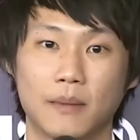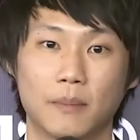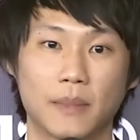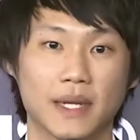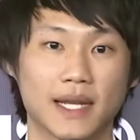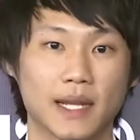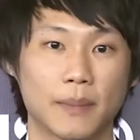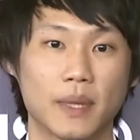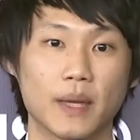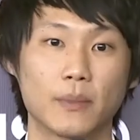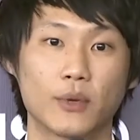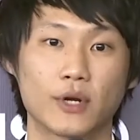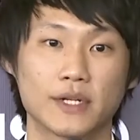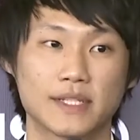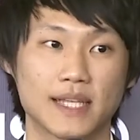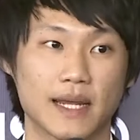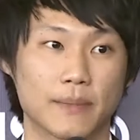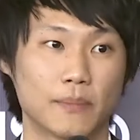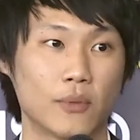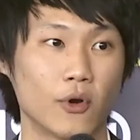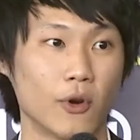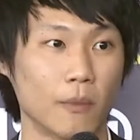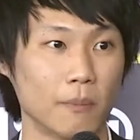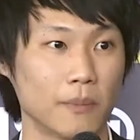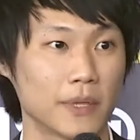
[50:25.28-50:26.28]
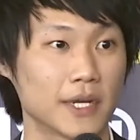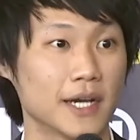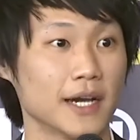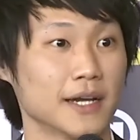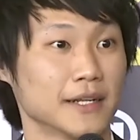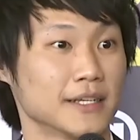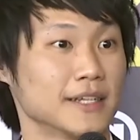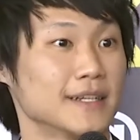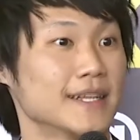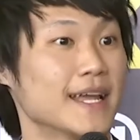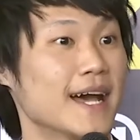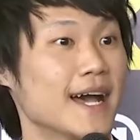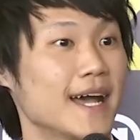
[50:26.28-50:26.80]
มันทำให้บริษัทผมเกิด
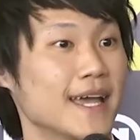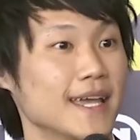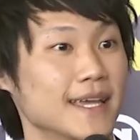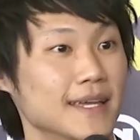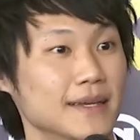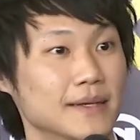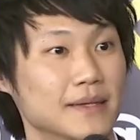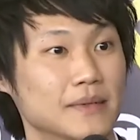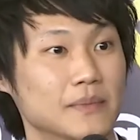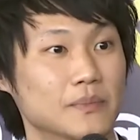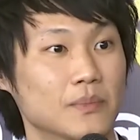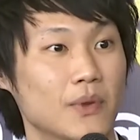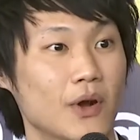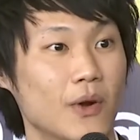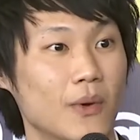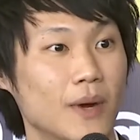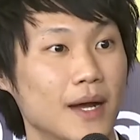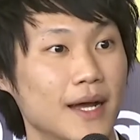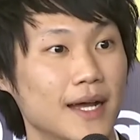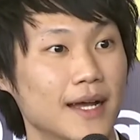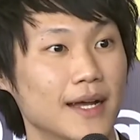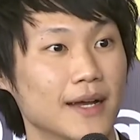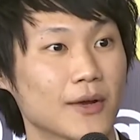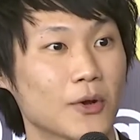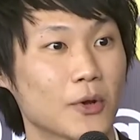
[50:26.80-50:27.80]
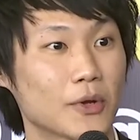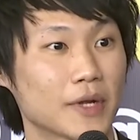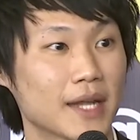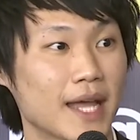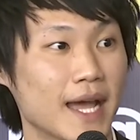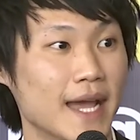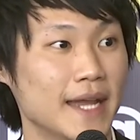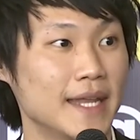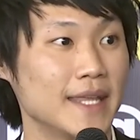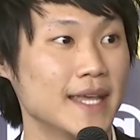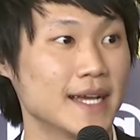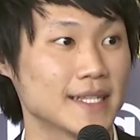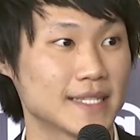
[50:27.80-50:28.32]
ขึ้นได้เพราะว่าคนไท
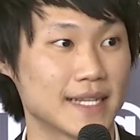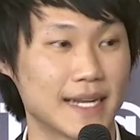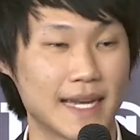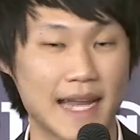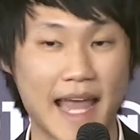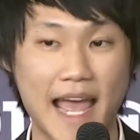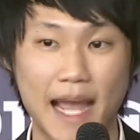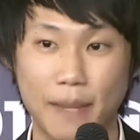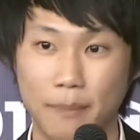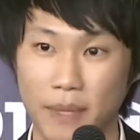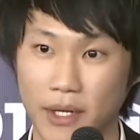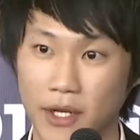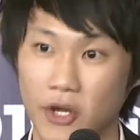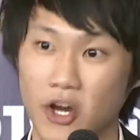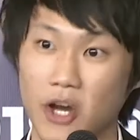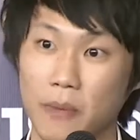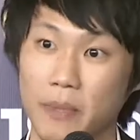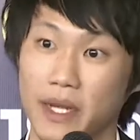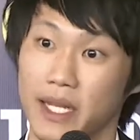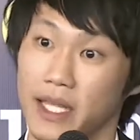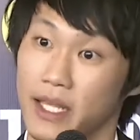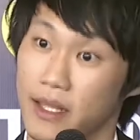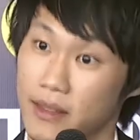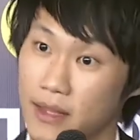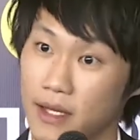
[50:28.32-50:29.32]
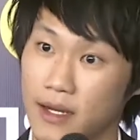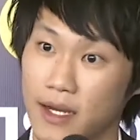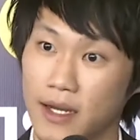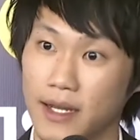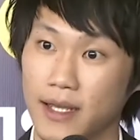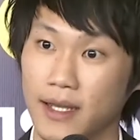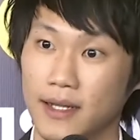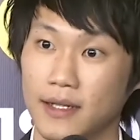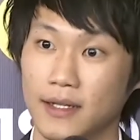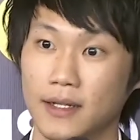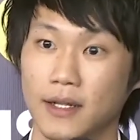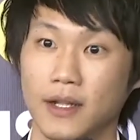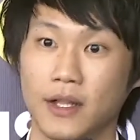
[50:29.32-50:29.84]
ยที่อยากจะแลก Bitcoin เป็น Ether
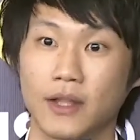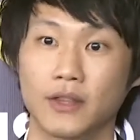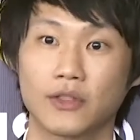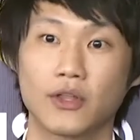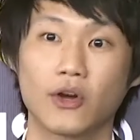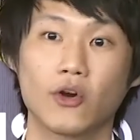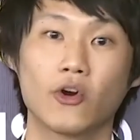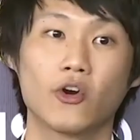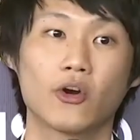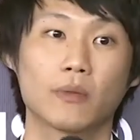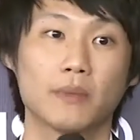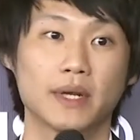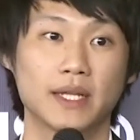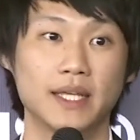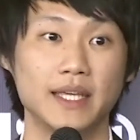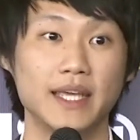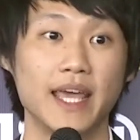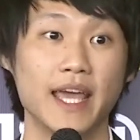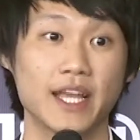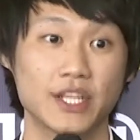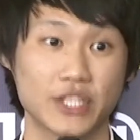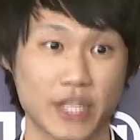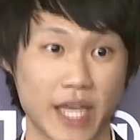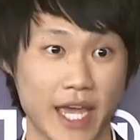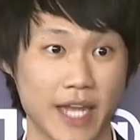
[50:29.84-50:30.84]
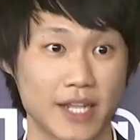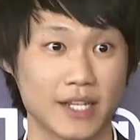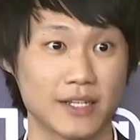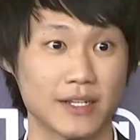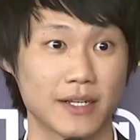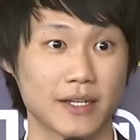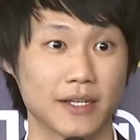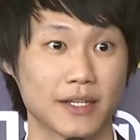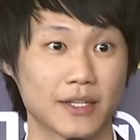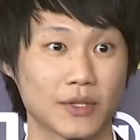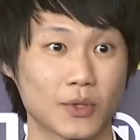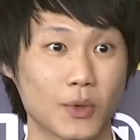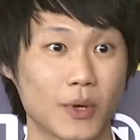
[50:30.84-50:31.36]
เนี่ยต้องโอนมาที่ Exchange
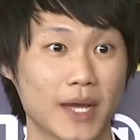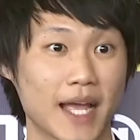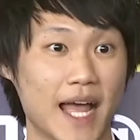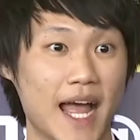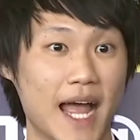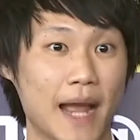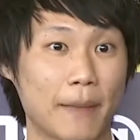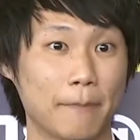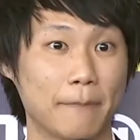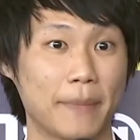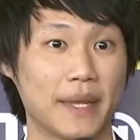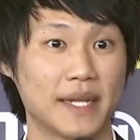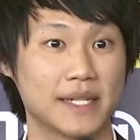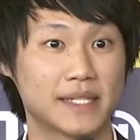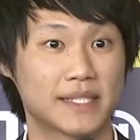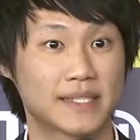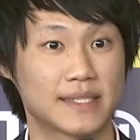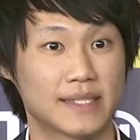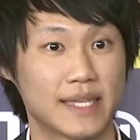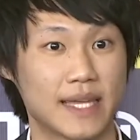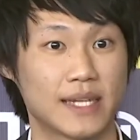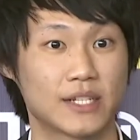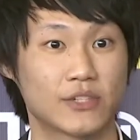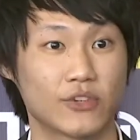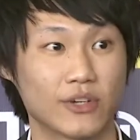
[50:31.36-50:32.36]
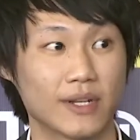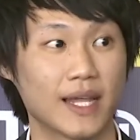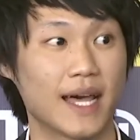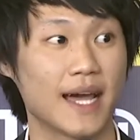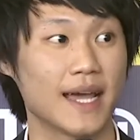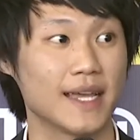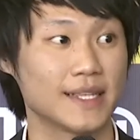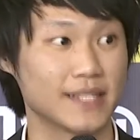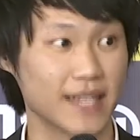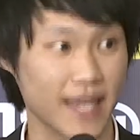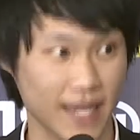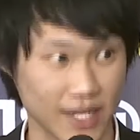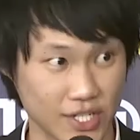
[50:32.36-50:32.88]
ตัวกลางเป็น
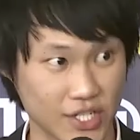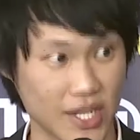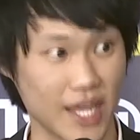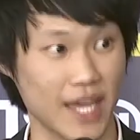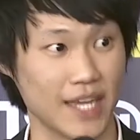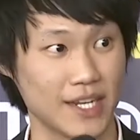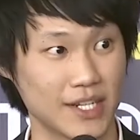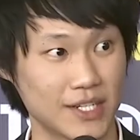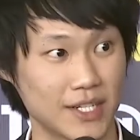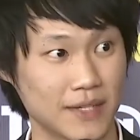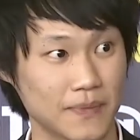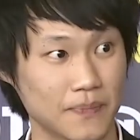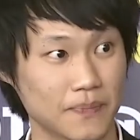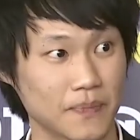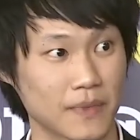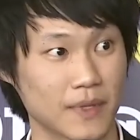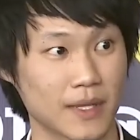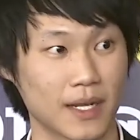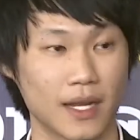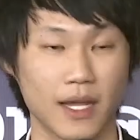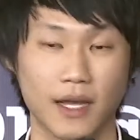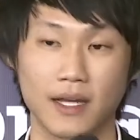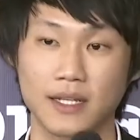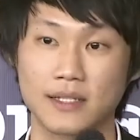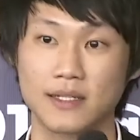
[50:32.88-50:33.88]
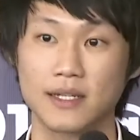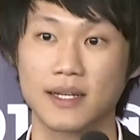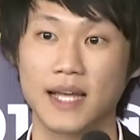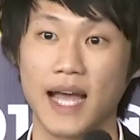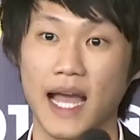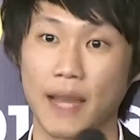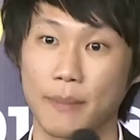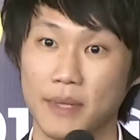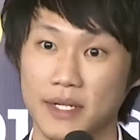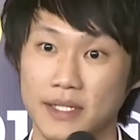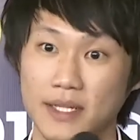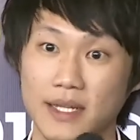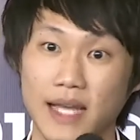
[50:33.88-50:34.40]
Centralized Exchange แล้วก็ซื้อขา
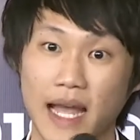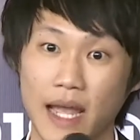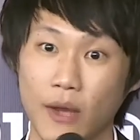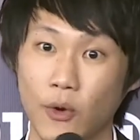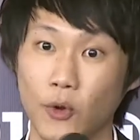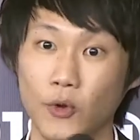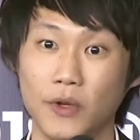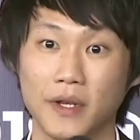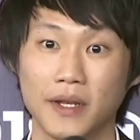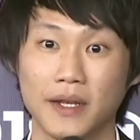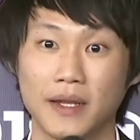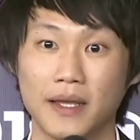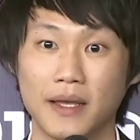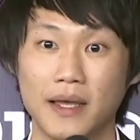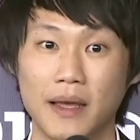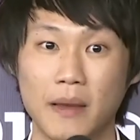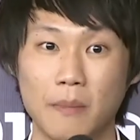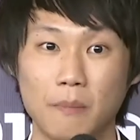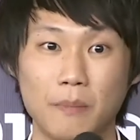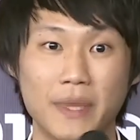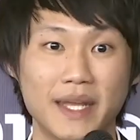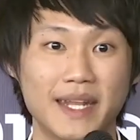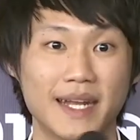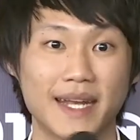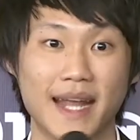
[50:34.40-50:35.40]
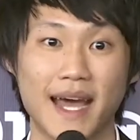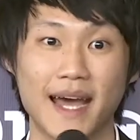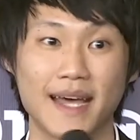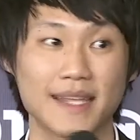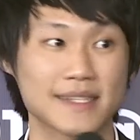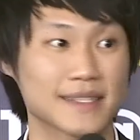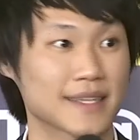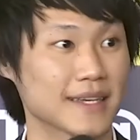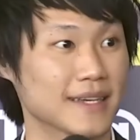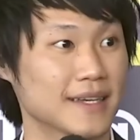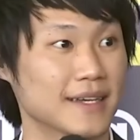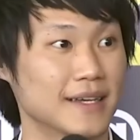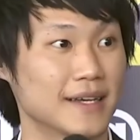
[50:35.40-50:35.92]
ยมันซื้อขายหุ้น Bitanas
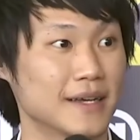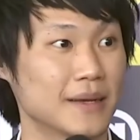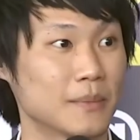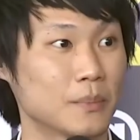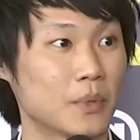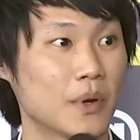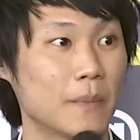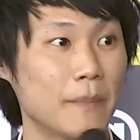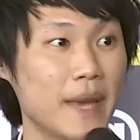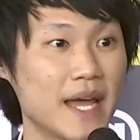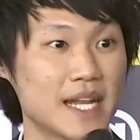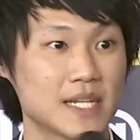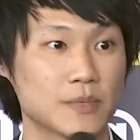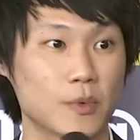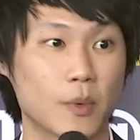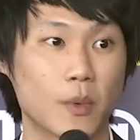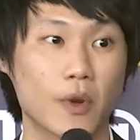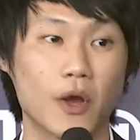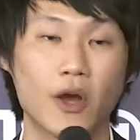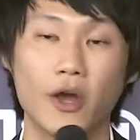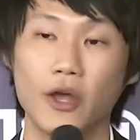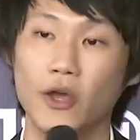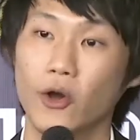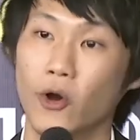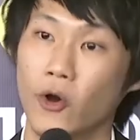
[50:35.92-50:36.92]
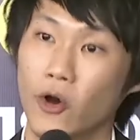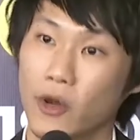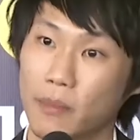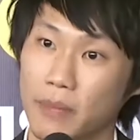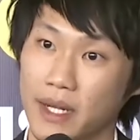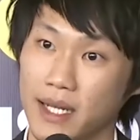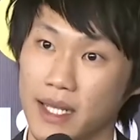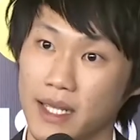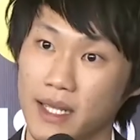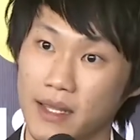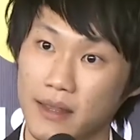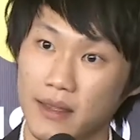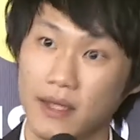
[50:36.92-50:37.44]
พอ Match ปุ๊บก็ค่อยโอนเป็
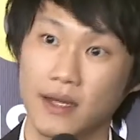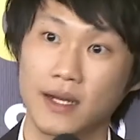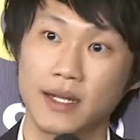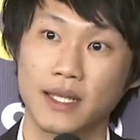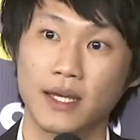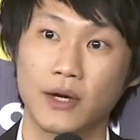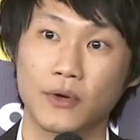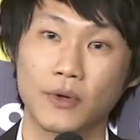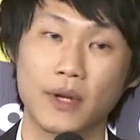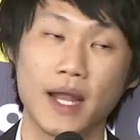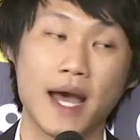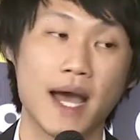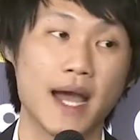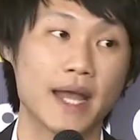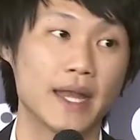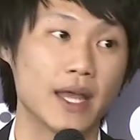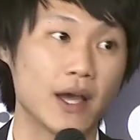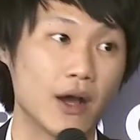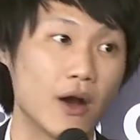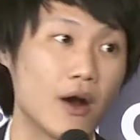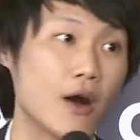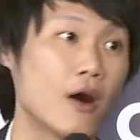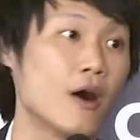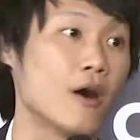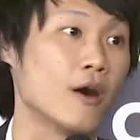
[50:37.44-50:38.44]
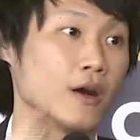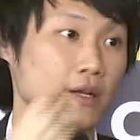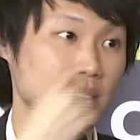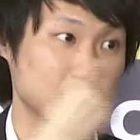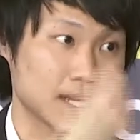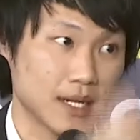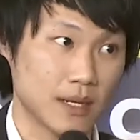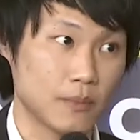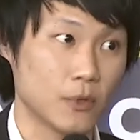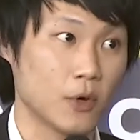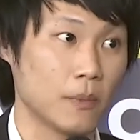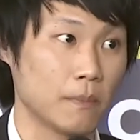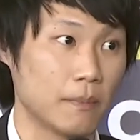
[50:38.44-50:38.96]
น Ether ที่เขาได้เนี่ยออกจา
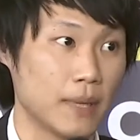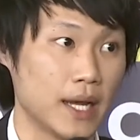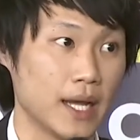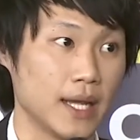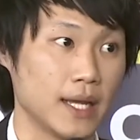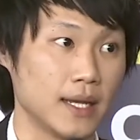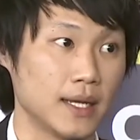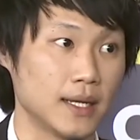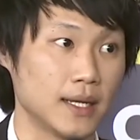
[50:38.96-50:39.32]
กระบบไป